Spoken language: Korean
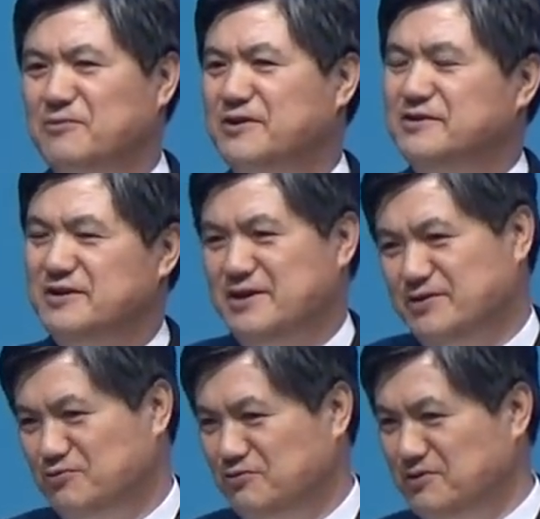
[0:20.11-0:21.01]
그
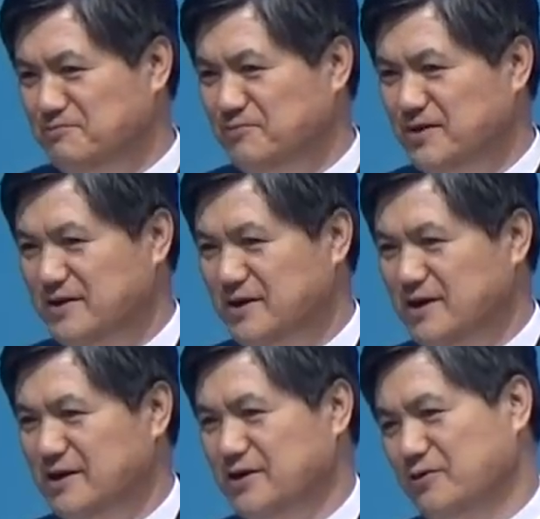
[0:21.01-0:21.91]
예수님
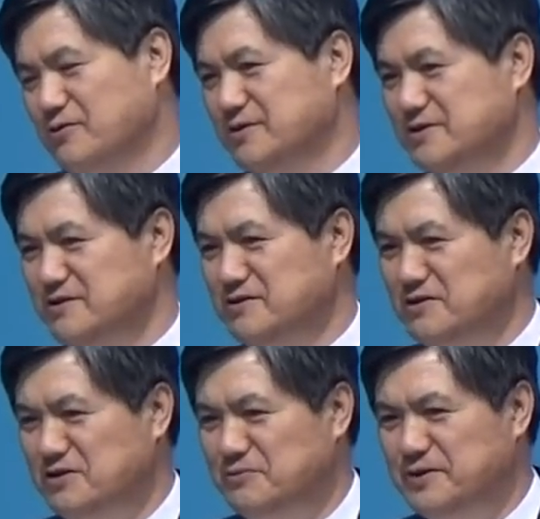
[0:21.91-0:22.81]
그리고 그
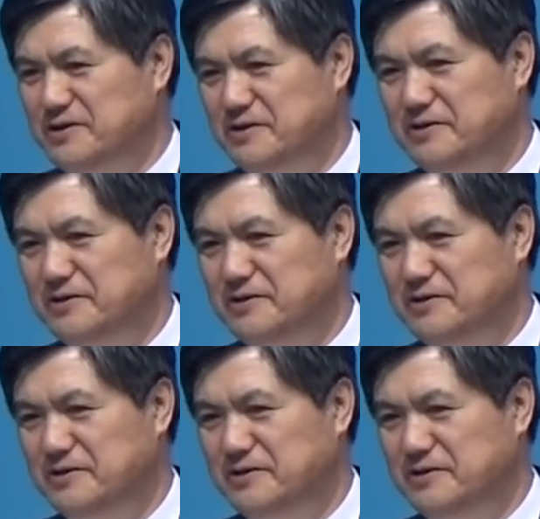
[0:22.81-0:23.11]
성령님을